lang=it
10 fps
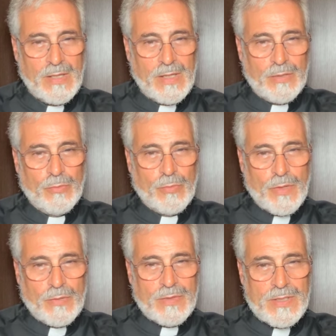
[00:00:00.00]
e dunque
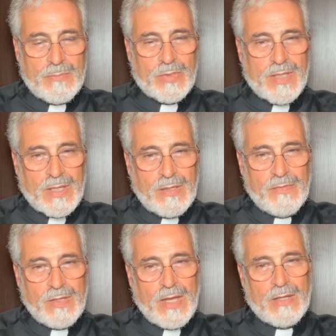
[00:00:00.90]
noi siamo
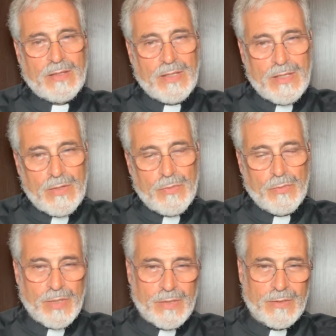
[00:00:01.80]
sacrificati in
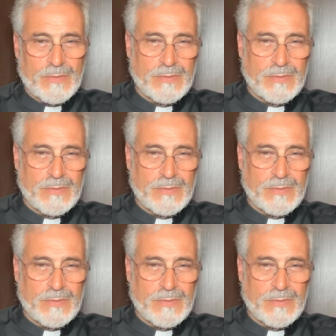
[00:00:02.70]
Lui.